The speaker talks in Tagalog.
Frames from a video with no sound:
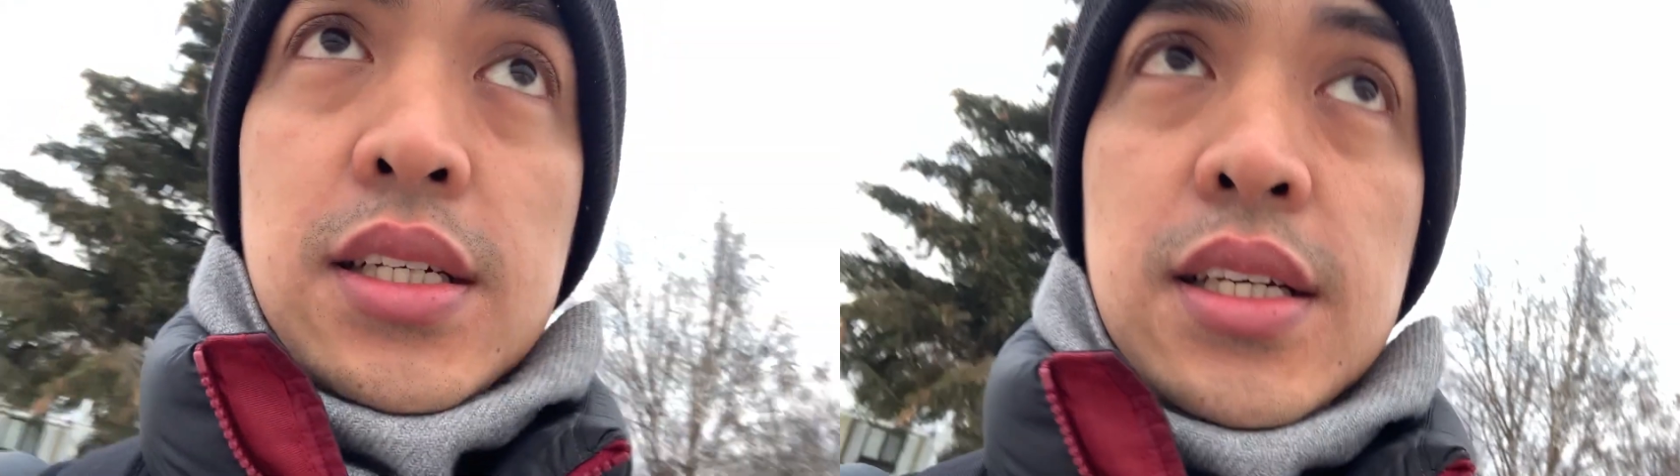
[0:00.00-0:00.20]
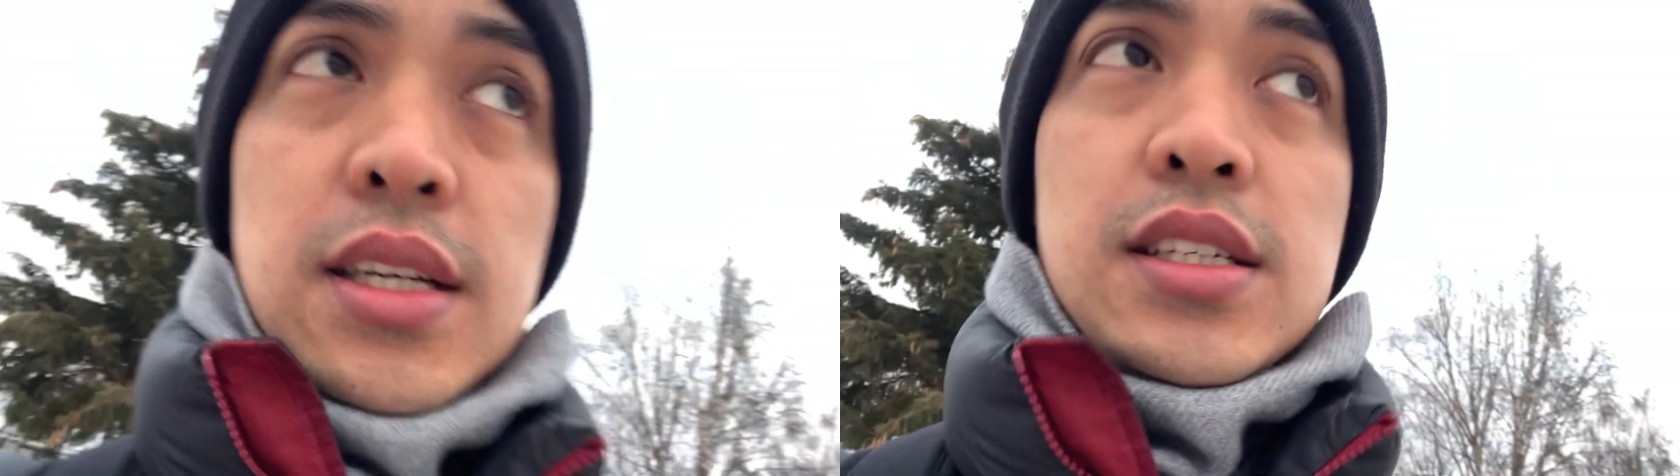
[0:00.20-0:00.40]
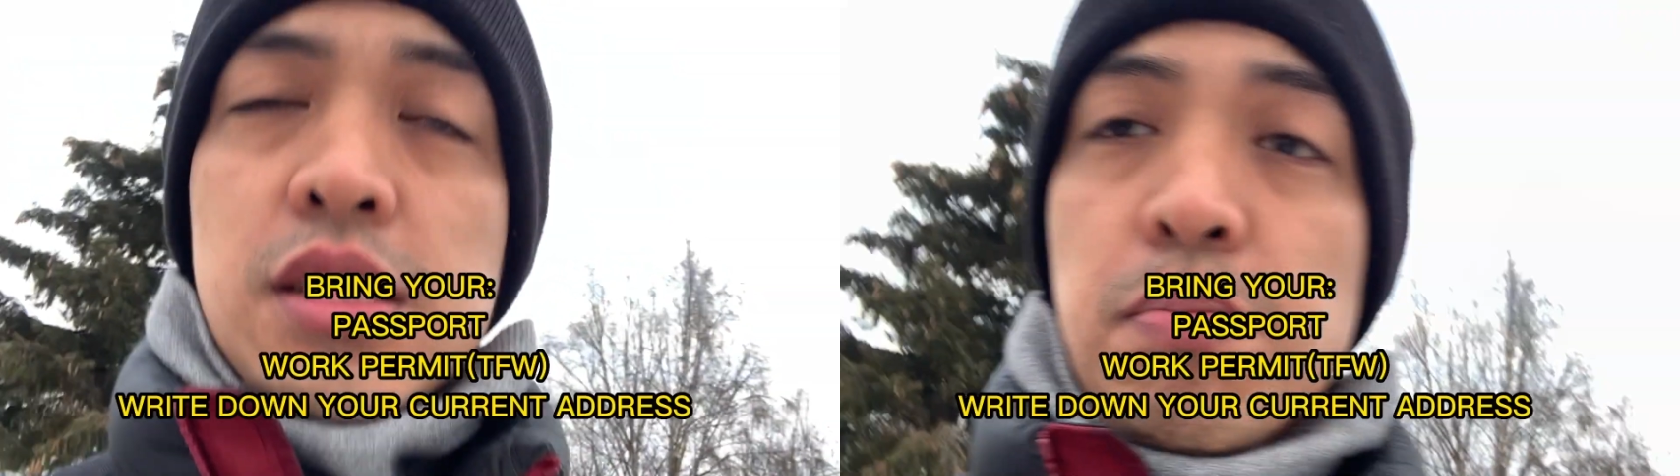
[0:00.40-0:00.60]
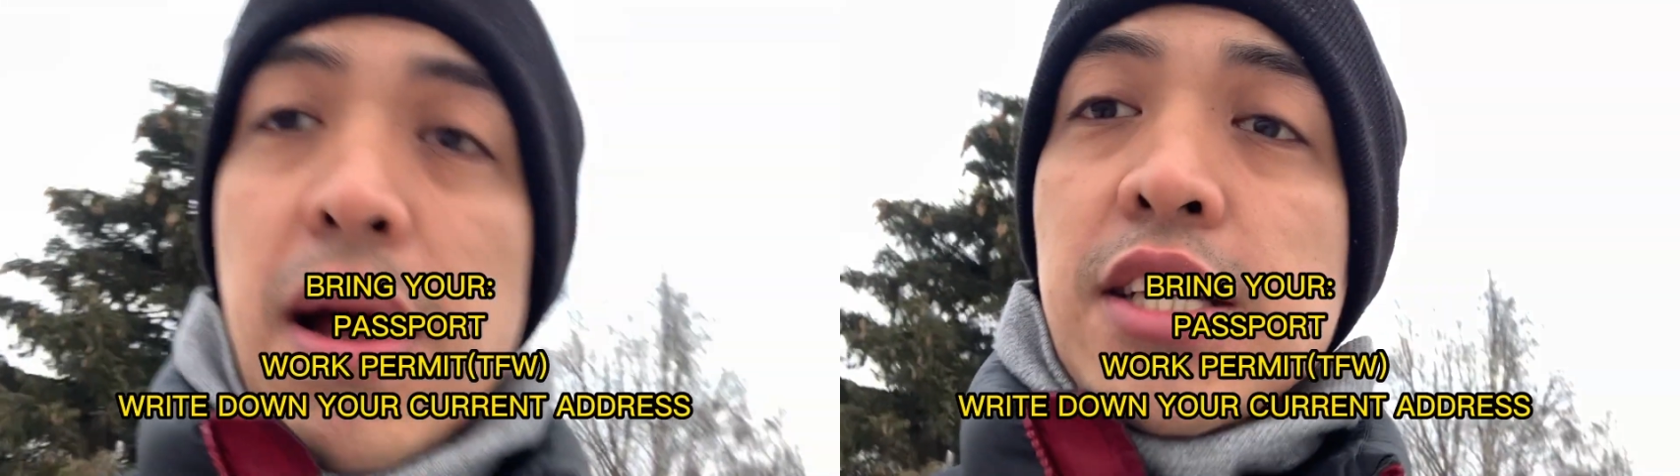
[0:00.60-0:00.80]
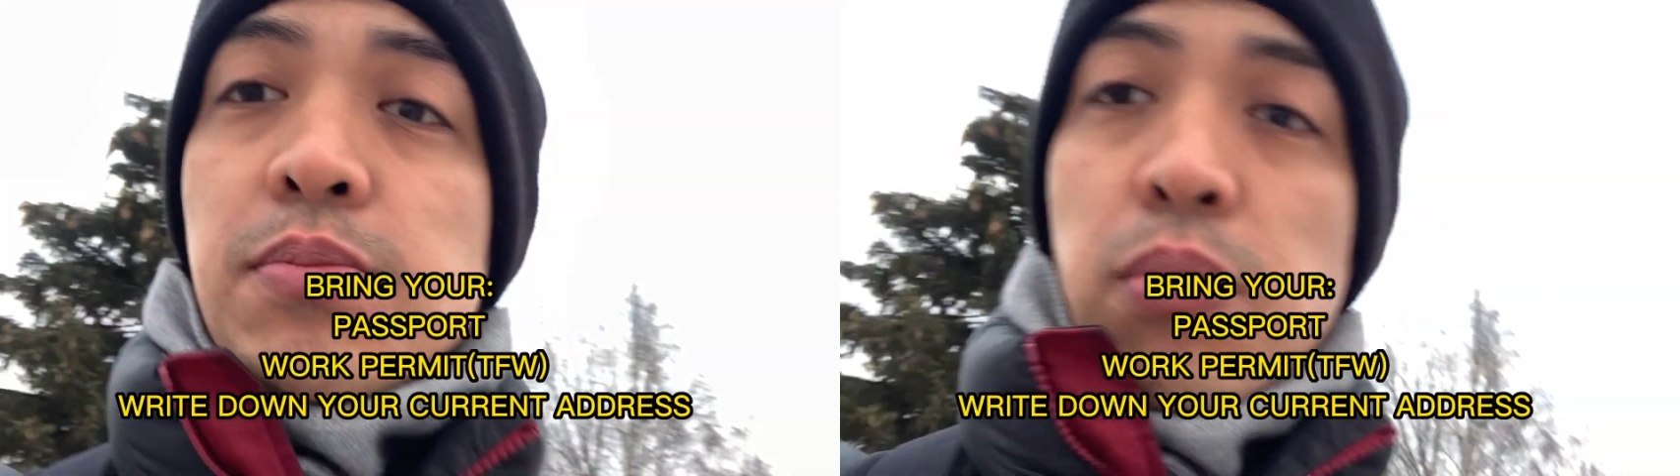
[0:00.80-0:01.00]
is
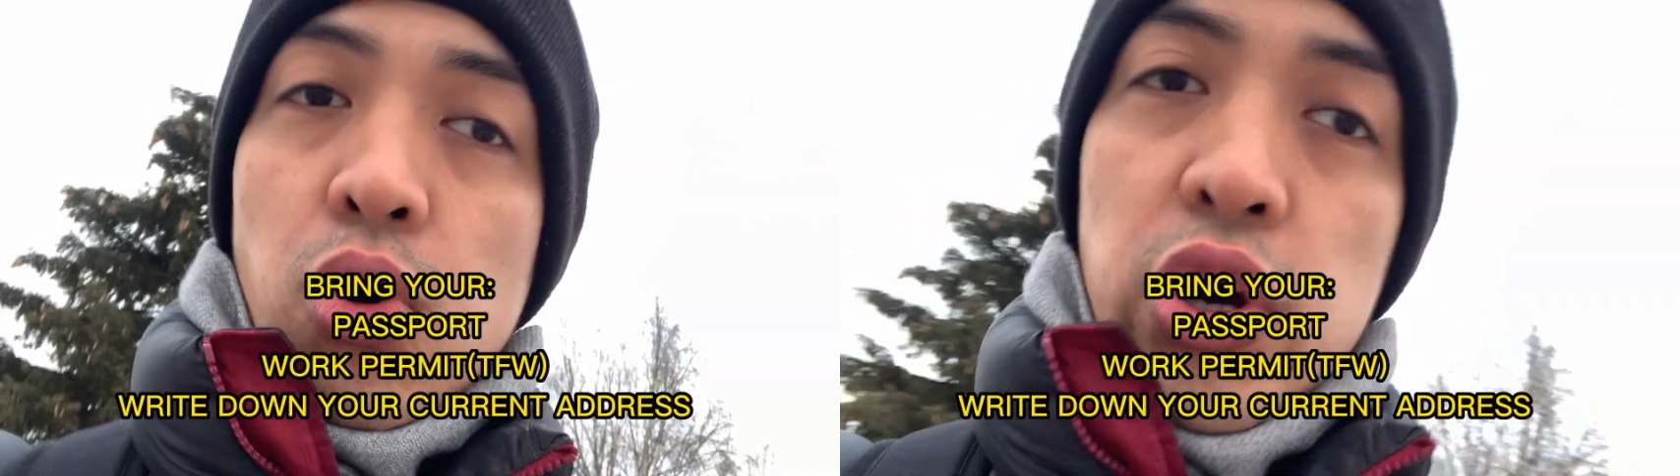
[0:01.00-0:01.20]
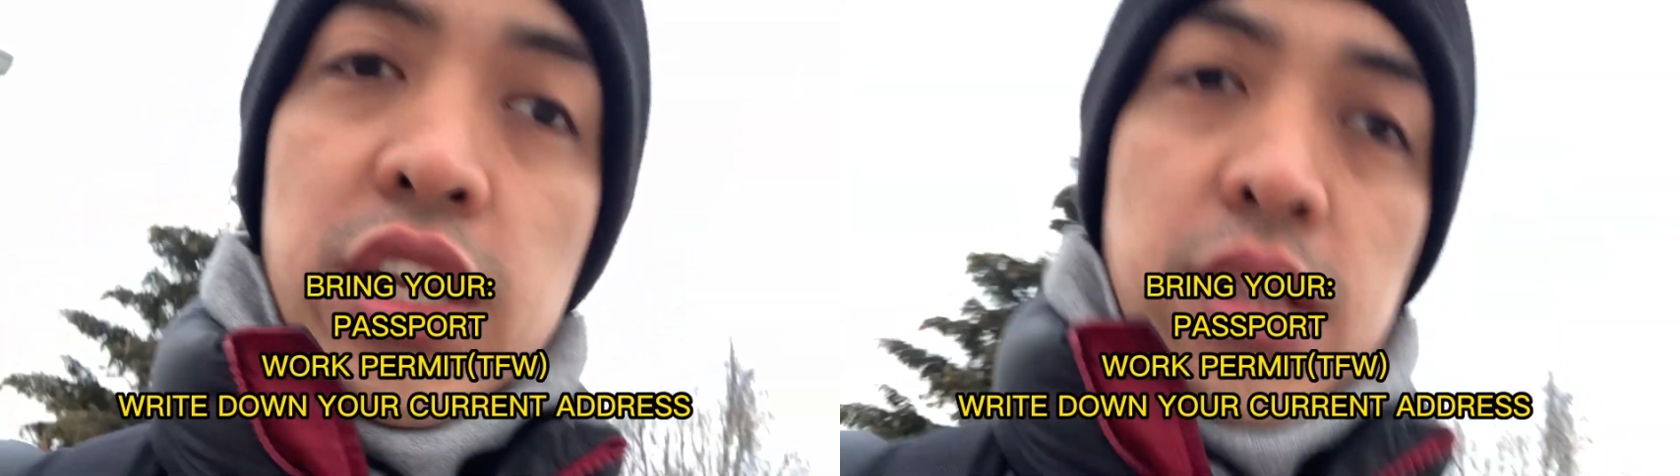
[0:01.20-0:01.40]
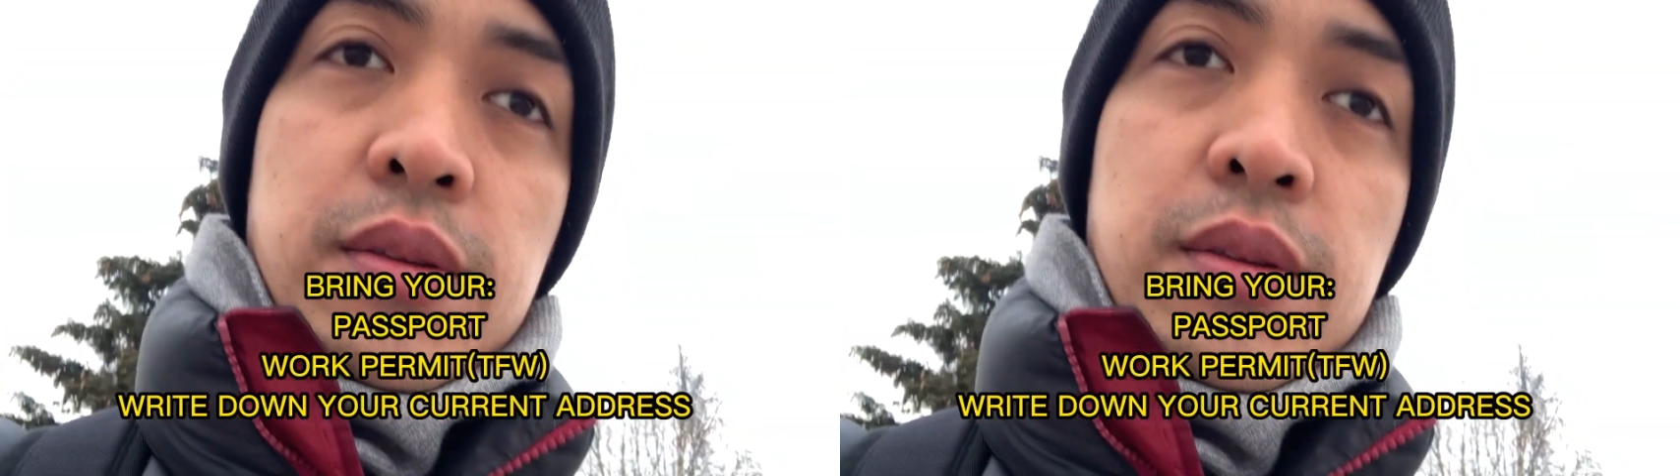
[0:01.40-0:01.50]
passport